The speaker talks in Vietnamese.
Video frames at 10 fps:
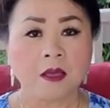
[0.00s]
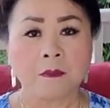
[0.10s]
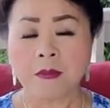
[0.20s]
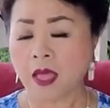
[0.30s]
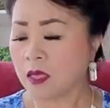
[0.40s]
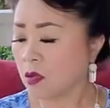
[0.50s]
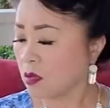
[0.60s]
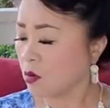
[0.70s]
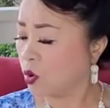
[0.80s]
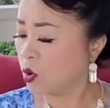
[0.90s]
mai
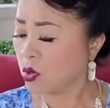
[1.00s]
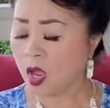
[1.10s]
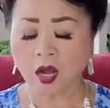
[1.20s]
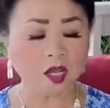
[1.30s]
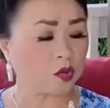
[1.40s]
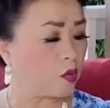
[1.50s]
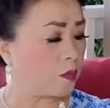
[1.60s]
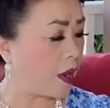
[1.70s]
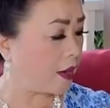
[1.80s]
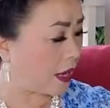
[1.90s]
cú do nó tu
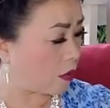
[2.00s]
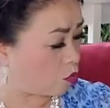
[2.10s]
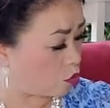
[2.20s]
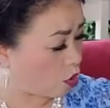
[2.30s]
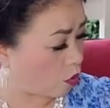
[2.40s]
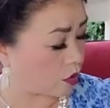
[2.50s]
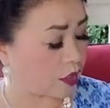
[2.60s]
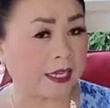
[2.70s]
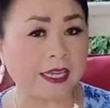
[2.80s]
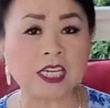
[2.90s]
ba nhiêu cú rộng
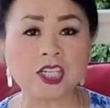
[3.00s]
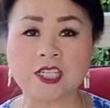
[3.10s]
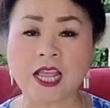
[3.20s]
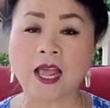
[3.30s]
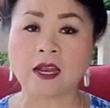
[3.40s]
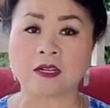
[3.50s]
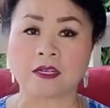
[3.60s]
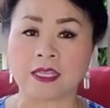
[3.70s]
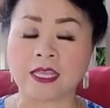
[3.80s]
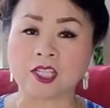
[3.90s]
đó nó ít xa là
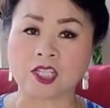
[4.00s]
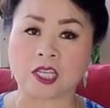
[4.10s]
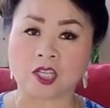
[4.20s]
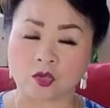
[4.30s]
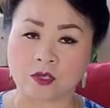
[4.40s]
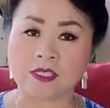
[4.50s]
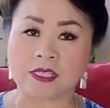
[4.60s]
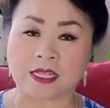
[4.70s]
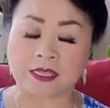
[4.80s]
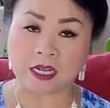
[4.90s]
nó yên chỉ
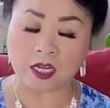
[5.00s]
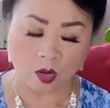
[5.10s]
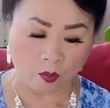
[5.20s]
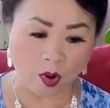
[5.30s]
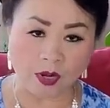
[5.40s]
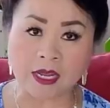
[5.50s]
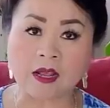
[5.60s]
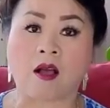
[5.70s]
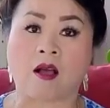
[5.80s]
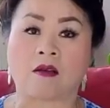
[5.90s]
interesting tên nó muốn ít
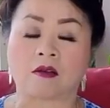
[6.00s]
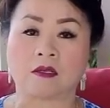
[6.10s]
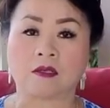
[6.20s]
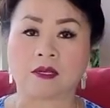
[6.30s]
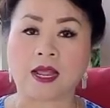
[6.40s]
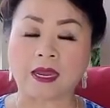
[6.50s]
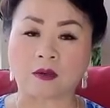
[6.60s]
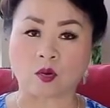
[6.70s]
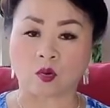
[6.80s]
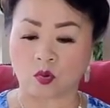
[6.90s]
khó tay
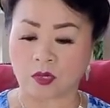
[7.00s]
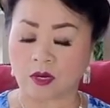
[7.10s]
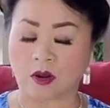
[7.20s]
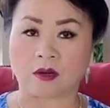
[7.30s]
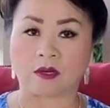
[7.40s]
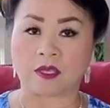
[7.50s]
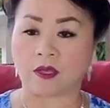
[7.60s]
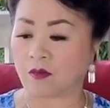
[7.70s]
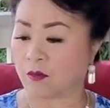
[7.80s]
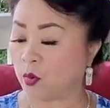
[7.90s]
cho cú đi nó là
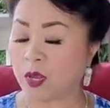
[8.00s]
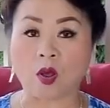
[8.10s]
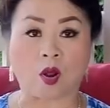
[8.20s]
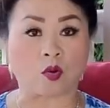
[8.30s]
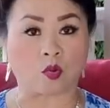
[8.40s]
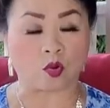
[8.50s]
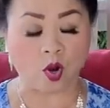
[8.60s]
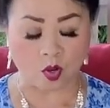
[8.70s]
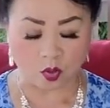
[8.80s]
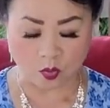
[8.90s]
giờ mới khó được cú
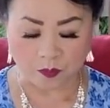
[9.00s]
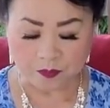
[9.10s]
nó đâu